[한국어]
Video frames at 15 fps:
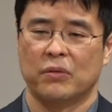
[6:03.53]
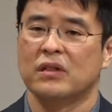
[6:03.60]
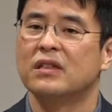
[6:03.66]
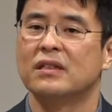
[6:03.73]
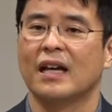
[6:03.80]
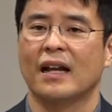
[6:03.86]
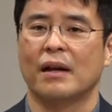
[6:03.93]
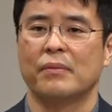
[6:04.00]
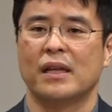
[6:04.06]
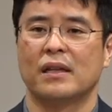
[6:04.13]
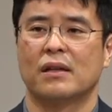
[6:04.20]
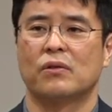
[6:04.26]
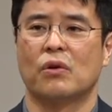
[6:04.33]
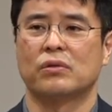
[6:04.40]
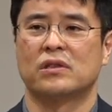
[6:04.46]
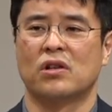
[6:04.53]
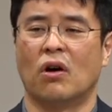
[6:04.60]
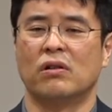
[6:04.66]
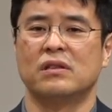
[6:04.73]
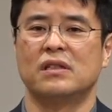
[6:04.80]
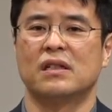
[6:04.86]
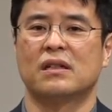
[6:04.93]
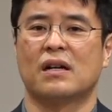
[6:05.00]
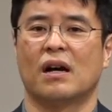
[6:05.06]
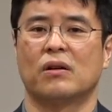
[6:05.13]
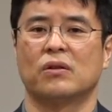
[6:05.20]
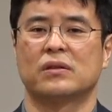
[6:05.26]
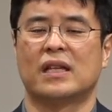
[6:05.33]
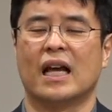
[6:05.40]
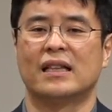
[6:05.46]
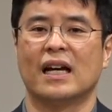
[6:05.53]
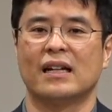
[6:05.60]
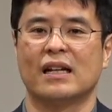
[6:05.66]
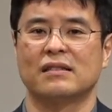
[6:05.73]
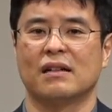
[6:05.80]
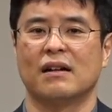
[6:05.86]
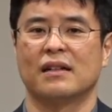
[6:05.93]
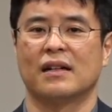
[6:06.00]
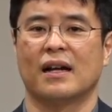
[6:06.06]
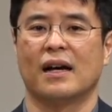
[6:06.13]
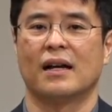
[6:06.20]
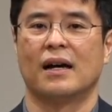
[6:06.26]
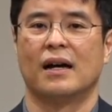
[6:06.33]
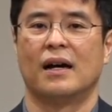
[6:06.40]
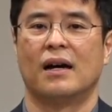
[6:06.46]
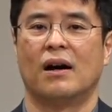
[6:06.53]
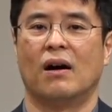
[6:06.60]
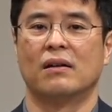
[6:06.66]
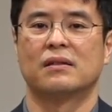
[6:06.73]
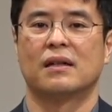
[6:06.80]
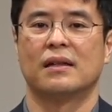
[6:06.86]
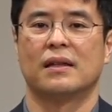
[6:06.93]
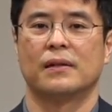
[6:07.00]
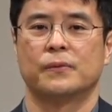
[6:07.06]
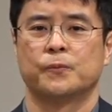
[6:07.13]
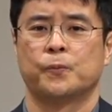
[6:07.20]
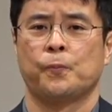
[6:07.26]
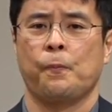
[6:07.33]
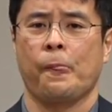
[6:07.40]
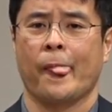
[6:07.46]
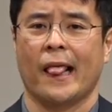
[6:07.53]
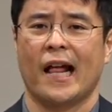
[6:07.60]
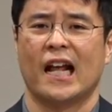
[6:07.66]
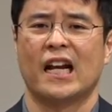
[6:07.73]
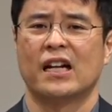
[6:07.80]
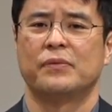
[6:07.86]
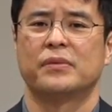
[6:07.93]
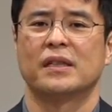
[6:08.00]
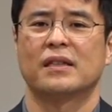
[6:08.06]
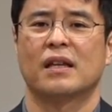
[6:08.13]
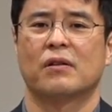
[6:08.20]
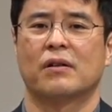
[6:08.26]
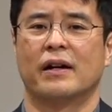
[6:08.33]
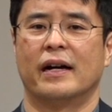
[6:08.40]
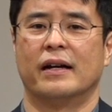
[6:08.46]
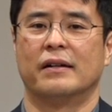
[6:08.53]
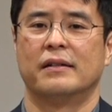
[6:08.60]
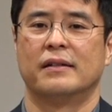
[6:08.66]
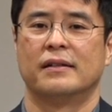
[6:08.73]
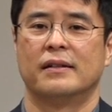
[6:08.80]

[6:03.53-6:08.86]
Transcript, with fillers: 그 사람이 꼭 정직하고 대단해서가 아니라 어떻게 돼요? 하나님 뜻대로 가요.